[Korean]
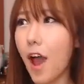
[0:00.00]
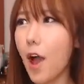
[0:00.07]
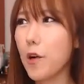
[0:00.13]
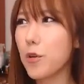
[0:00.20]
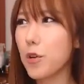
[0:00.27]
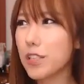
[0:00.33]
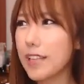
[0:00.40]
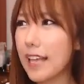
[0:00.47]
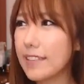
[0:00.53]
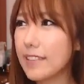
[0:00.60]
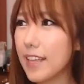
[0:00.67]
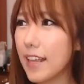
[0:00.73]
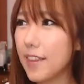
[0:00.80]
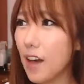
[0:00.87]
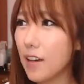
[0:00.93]
How are
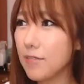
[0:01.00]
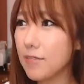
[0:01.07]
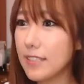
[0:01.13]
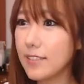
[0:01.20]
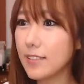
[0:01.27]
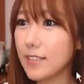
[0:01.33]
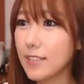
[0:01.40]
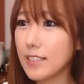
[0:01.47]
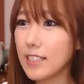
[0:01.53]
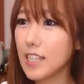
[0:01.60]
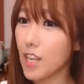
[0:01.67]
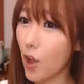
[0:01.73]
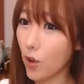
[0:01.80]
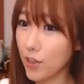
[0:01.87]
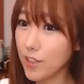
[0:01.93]
things in the office?
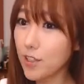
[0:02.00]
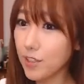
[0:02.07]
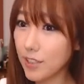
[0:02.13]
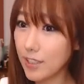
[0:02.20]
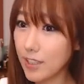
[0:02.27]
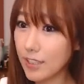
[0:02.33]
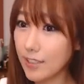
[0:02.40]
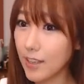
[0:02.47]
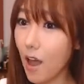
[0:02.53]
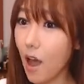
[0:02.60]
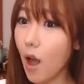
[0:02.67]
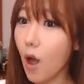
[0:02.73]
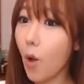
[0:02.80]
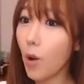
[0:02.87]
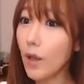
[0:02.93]
여기서는
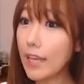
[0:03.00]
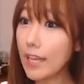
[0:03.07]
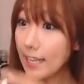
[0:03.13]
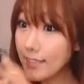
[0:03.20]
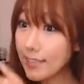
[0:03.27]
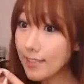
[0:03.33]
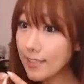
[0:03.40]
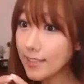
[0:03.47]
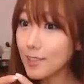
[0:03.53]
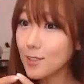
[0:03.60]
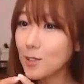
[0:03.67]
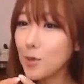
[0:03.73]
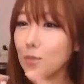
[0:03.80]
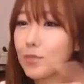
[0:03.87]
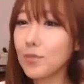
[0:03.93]

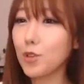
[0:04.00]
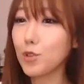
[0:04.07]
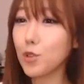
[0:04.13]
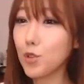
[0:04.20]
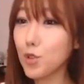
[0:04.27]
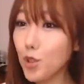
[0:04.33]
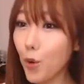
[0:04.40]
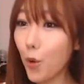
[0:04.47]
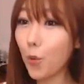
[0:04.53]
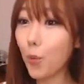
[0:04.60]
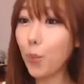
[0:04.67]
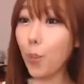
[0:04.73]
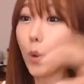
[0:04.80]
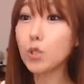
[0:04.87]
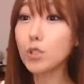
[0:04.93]
이는 좀더 뉴욕,
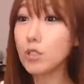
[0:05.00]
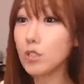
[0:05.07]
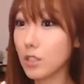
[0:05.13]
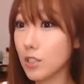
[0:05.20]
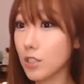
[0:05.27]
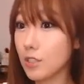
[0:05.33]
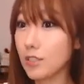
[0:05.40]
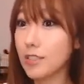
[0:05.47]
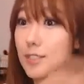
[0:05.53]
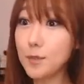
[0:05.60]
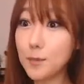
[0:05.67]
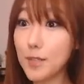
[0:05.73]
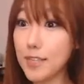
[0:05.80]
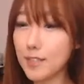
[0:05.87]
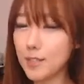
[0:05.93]
보스턴,
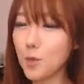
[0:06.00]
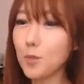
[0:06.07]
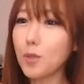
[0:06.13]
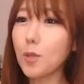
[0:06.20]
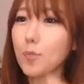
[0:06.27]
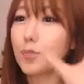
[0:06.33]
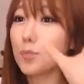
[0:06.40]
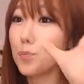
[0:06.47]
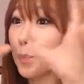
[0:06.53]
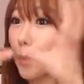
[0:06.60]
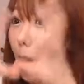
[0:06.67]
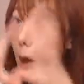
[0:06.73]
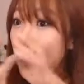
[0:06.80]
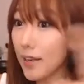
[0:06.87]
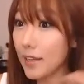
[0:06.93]
TBS 좀 더
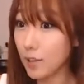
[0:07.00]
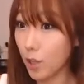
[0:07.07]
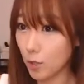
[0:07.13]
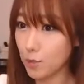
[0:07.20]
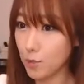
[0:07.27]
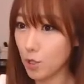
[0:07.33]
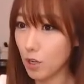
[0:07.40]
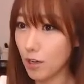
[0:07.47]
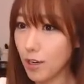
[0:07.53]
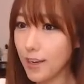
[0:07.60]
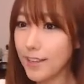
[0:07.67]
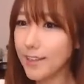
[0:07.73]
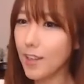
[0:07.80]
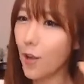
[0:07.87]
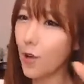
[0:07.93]
범위가 넓죠.
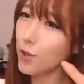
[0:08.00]
근데